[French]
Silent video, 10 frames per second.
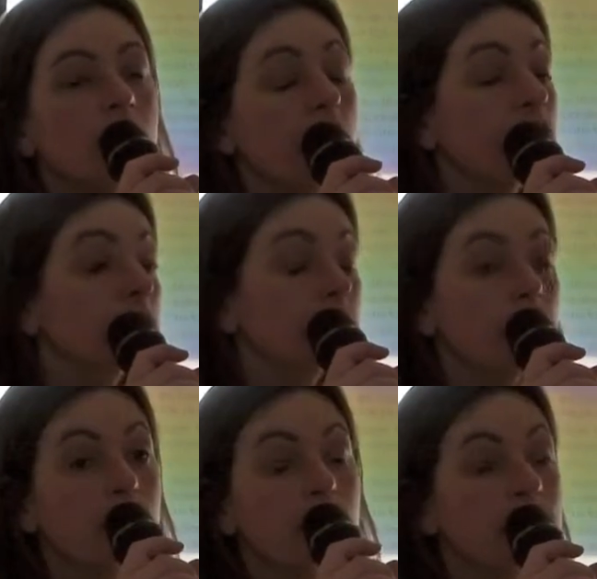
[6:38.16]
je ne vais
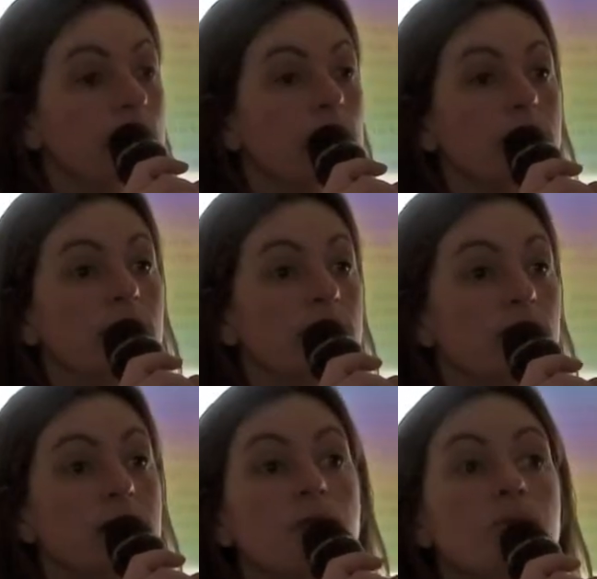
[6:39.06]
pas prendre foot parce que c'est
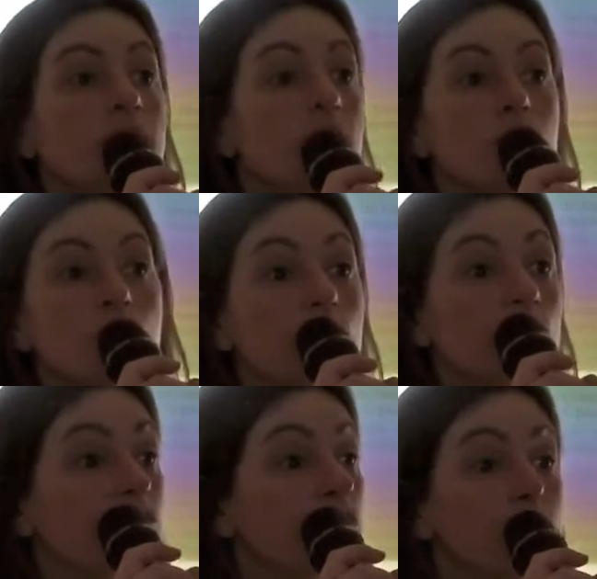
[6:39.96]
pénible, mais sur le
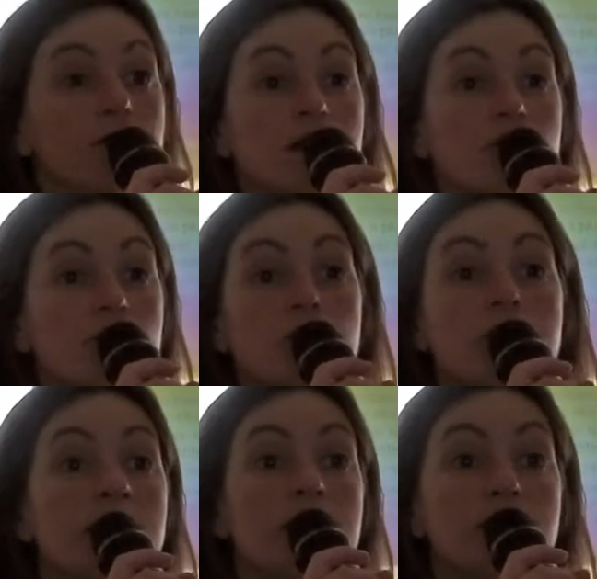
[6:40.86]
coût d'un terrain de
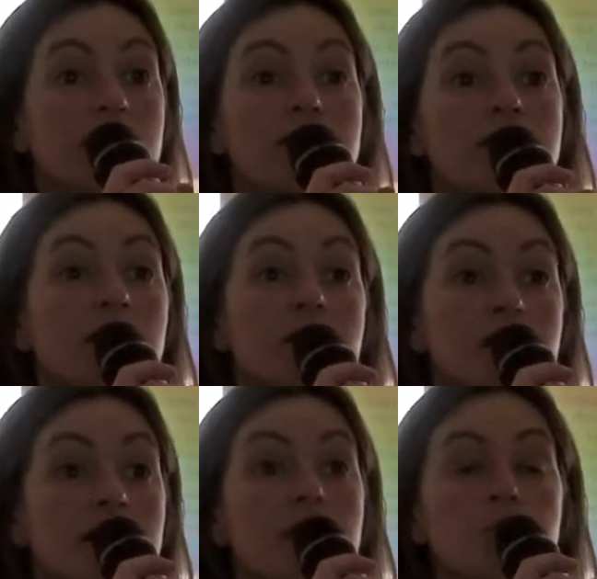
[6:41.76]
rugby, des vestiaires,
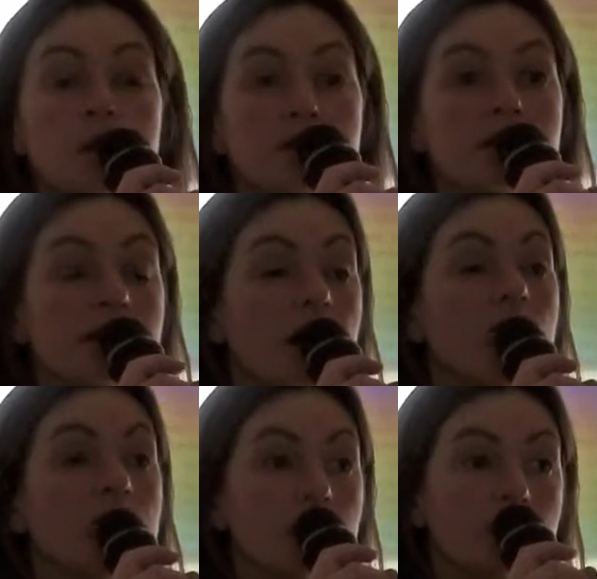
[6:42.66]
des équipements, etc.,
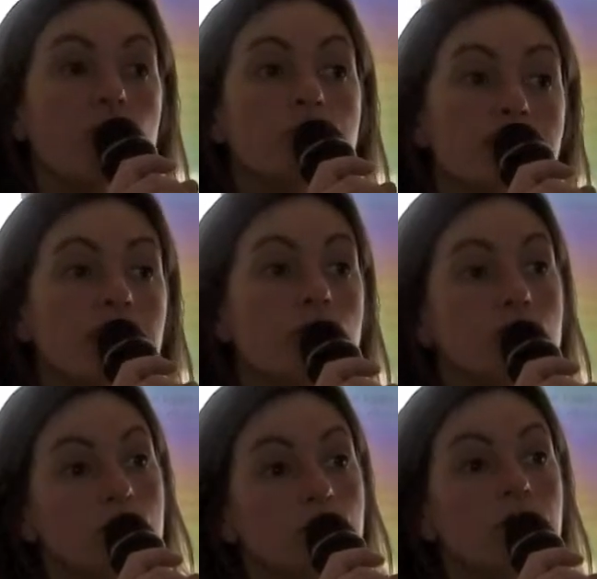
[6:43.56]
vous verrez combien ça
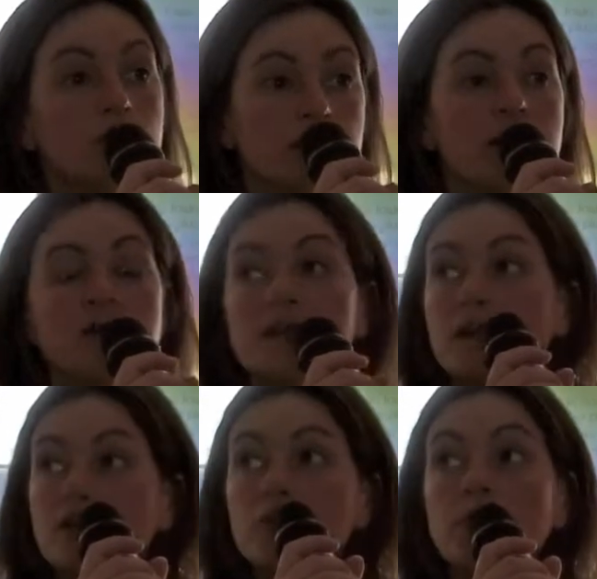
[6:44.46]
coûte en plus une activité
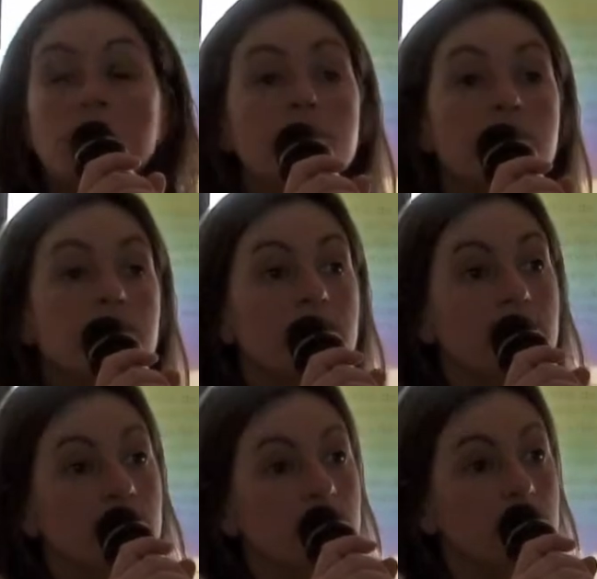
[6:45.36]
garçon par rapport à une
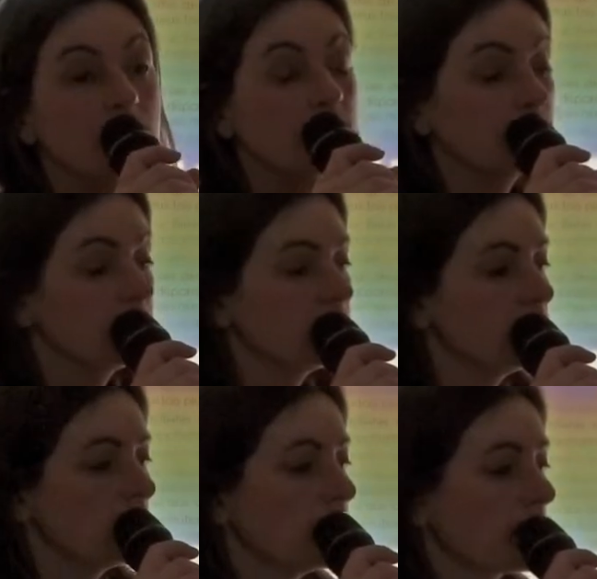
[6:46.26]
activité fille, hein, déjà.